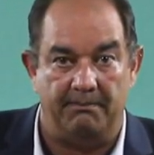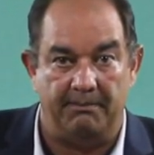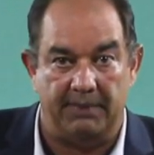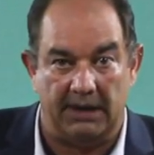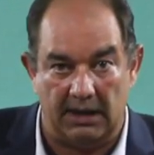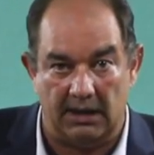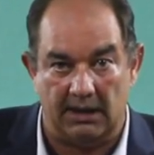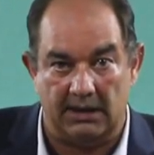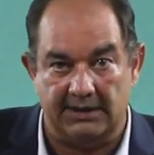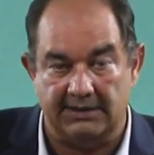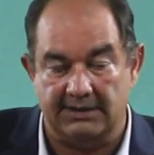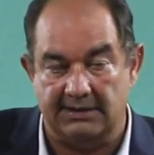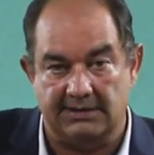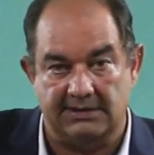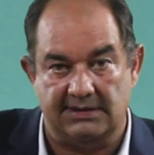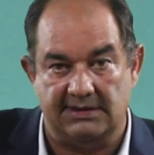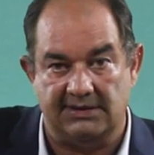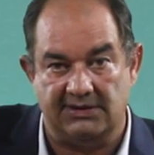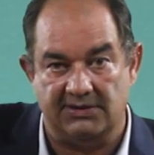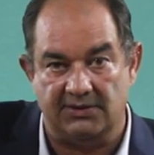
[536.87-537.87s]
par les
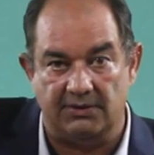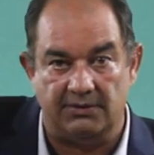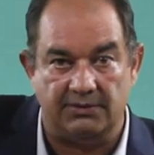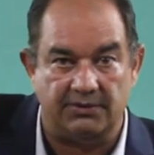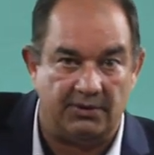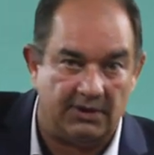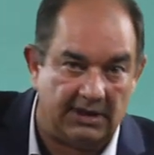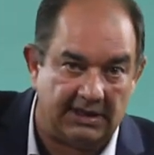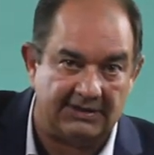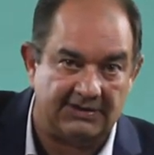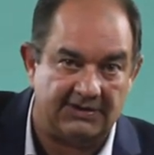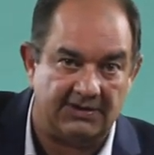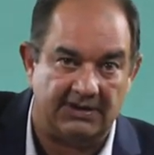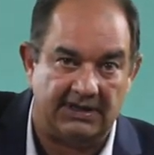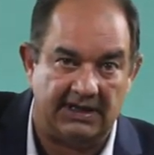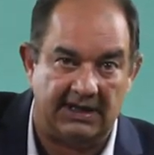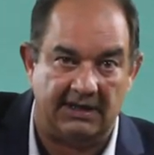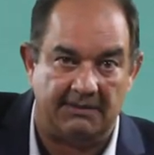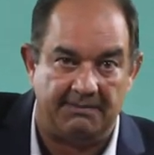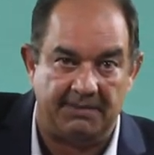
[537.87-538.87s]
décisions de
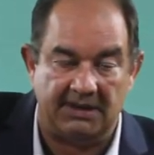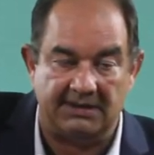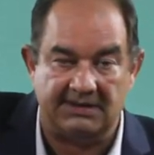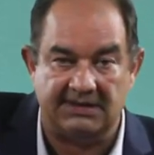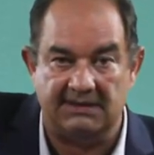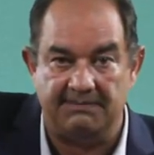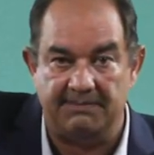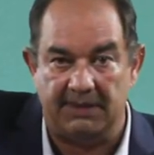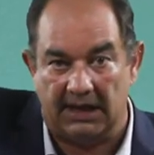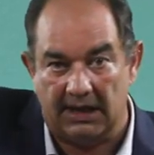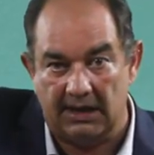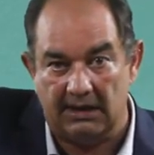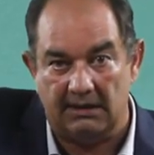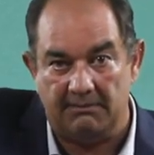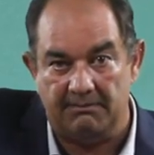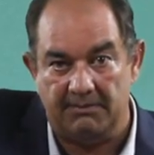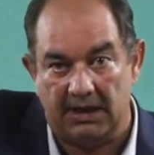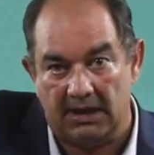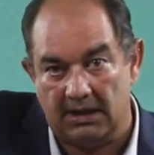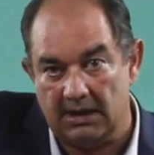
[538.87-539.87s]
l'actionnaire principal,
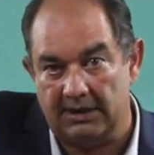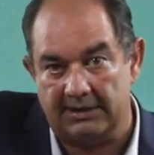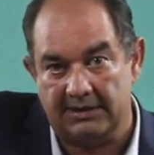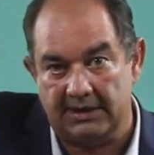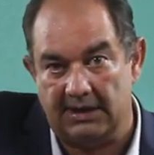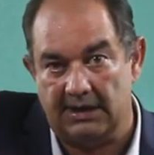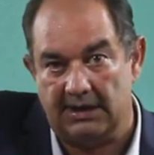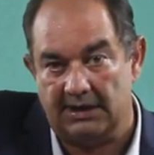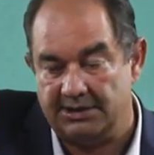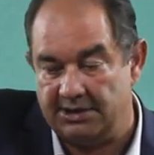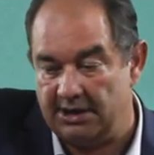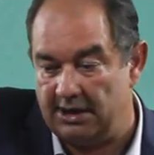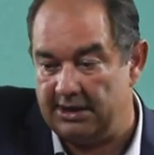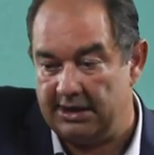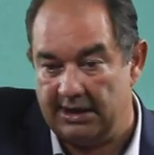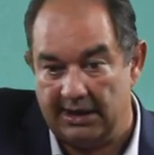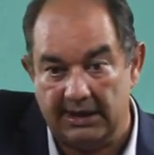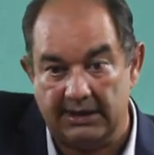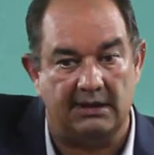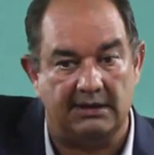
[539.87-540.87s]
Marc Ladré de la
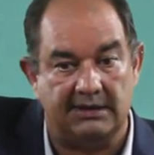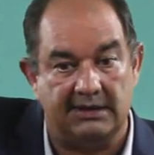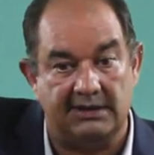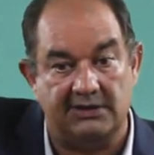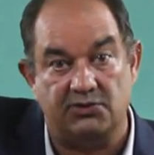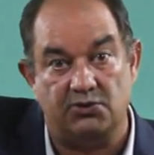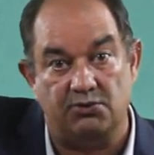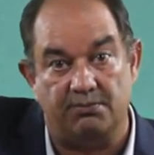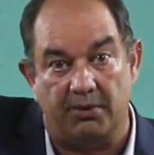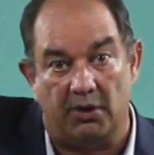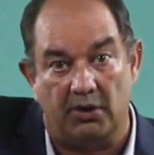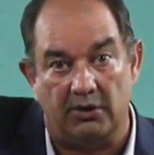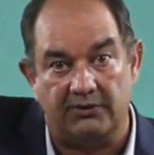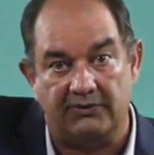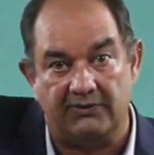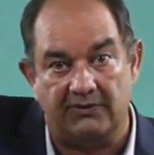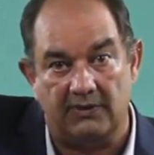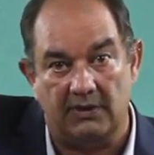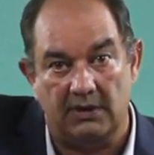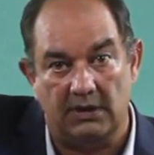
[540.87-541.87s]
Charrière, qui
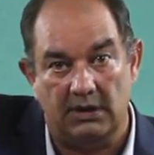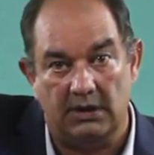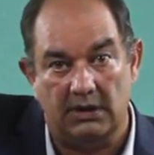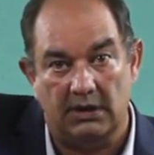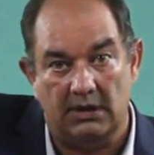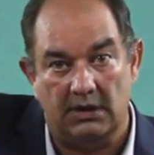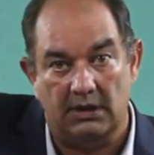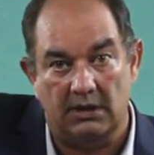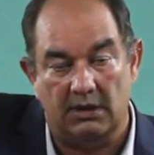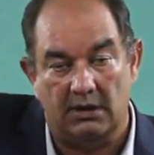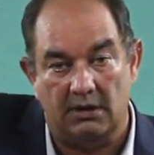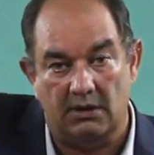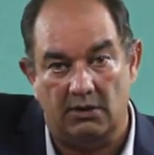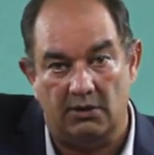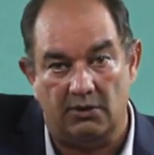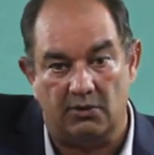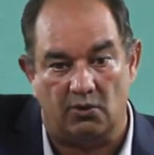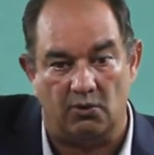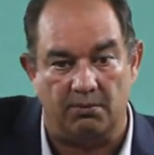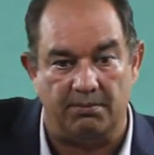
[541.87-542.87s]
supporte
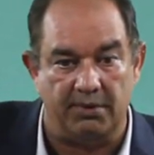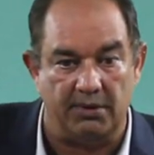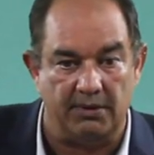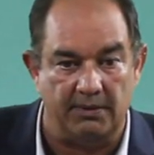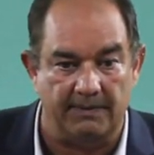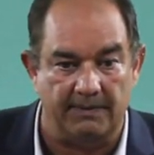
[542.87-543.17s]
le groupe.